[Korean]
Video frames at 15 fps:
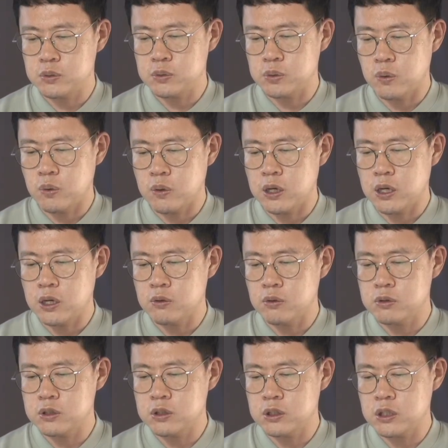
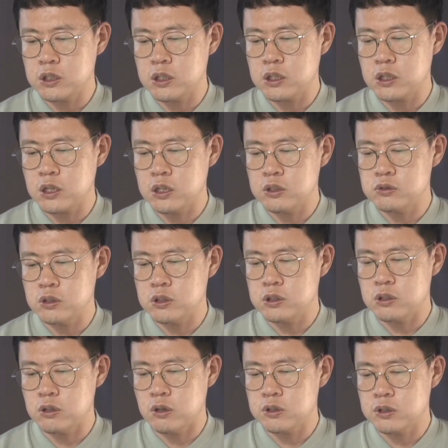좋아하고 끈기 있게 할 수
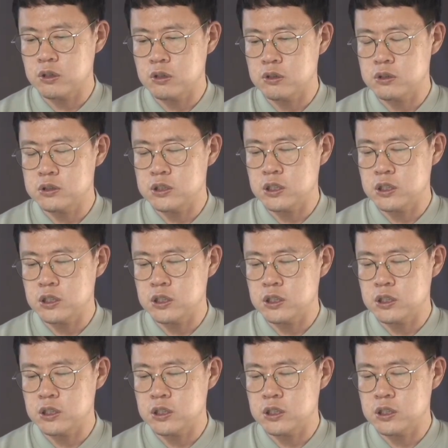있는 영역을